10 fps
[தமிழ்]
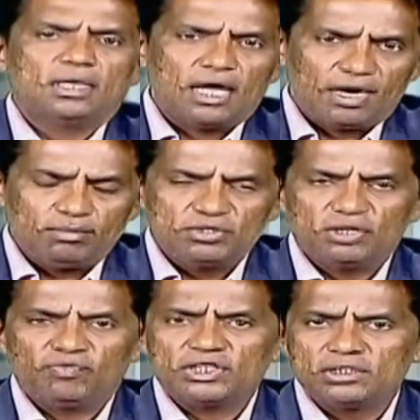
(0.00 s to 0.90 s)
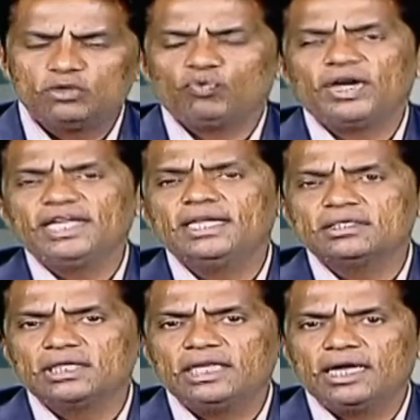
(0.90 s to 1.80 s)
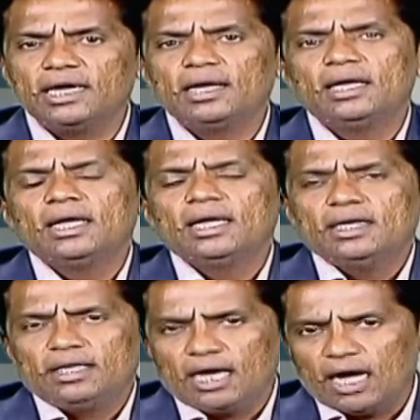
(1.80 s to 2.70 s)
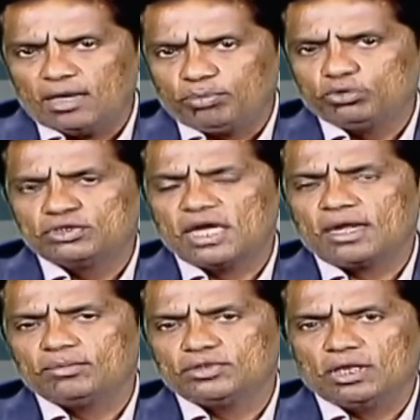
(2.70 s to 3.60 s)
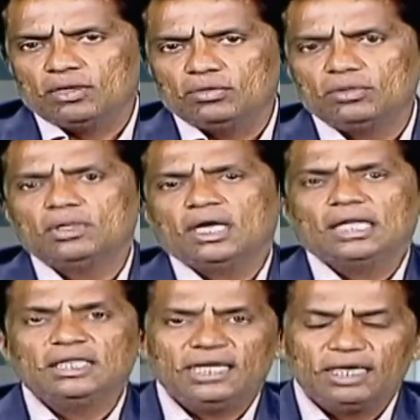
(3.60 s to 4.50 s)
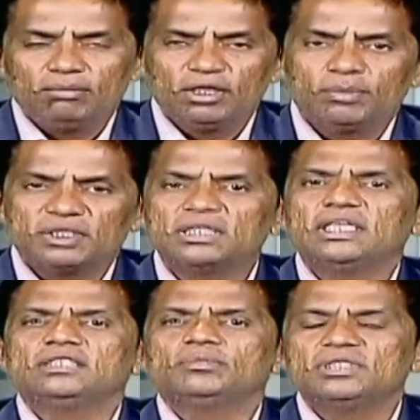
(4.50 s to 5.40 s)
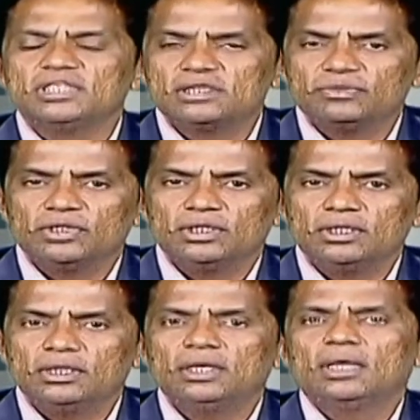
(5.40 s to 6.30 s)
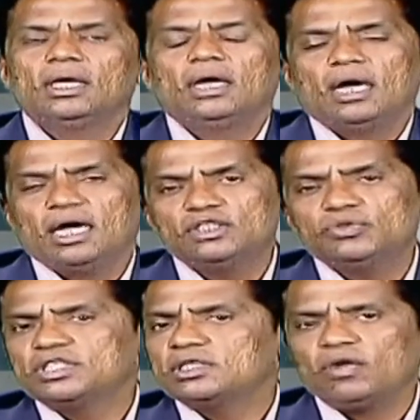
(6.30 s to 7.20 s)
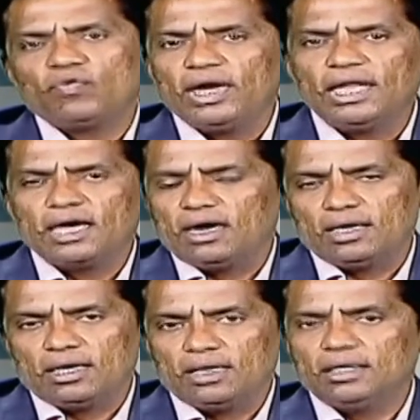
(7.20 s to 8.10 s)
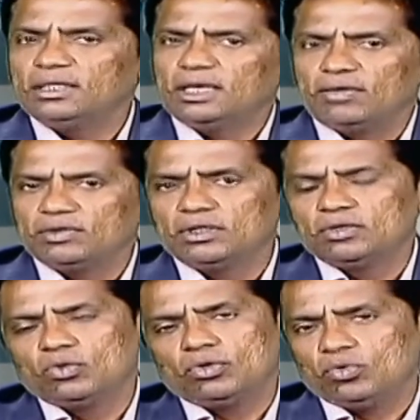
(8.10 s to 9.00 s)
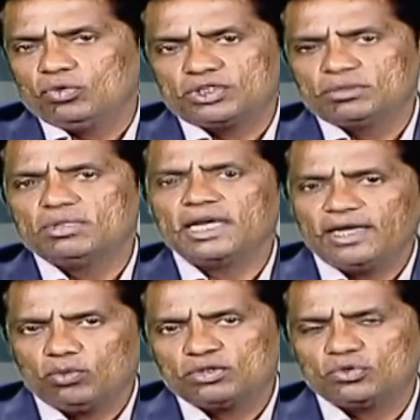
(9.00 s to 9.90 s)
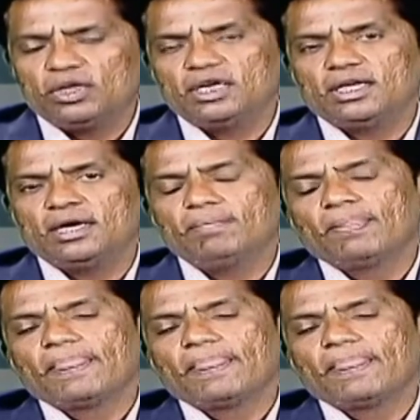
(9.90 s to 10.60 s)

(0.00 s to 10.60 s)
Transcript: ஆரம்பித்து ஃபஸ்ட்டு ஃபைவ் இயர்ஸ்லேயே யார் புதுசாக ஆரம்பித்தாலும் அதில் எண்பது பர்சன்டேஜ் பிஸ்னஸ் வந்து அஞ்சு வருஷத்தில் ஃபெயிலியர் ஆடுறாங்க இது நான் வந்து ஒரு ஒரு வருஷம் முன்னாடியே கூட சொல்லியிருக்கிறேன்